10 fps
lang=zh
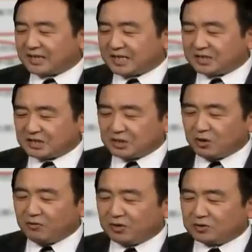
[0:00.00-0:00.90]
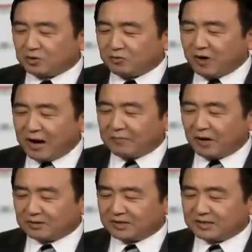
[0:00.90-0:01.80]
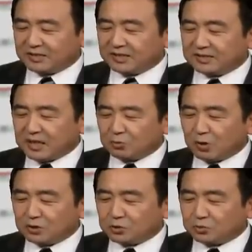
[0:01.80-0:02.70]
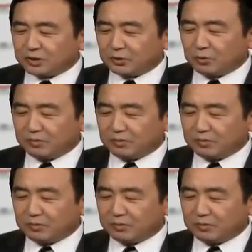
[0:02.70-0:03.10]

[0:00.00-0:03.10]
在十月份所发表的这些相关数据，